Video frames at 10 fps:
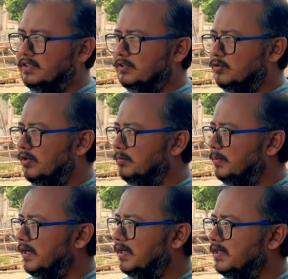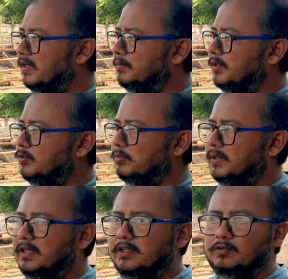जिसको हम पाल के अपनी
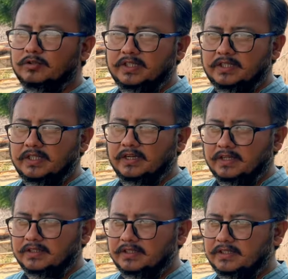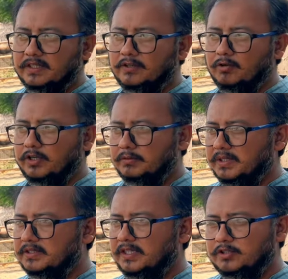कुर्बानी खुद ही किया करते थे और
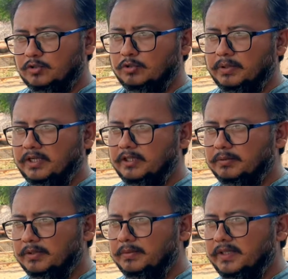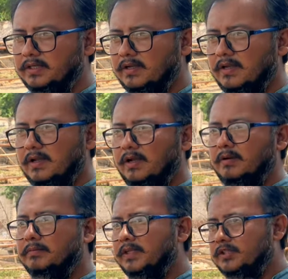इनमें से इस कुर्बानी पर भी
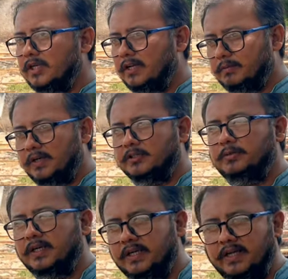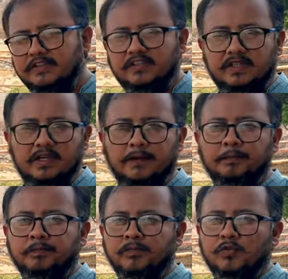हमने चार पांच भेडें ऐसी हैं
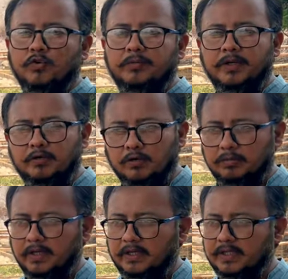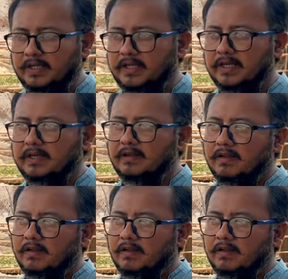जो हमने कुर्बान की हैं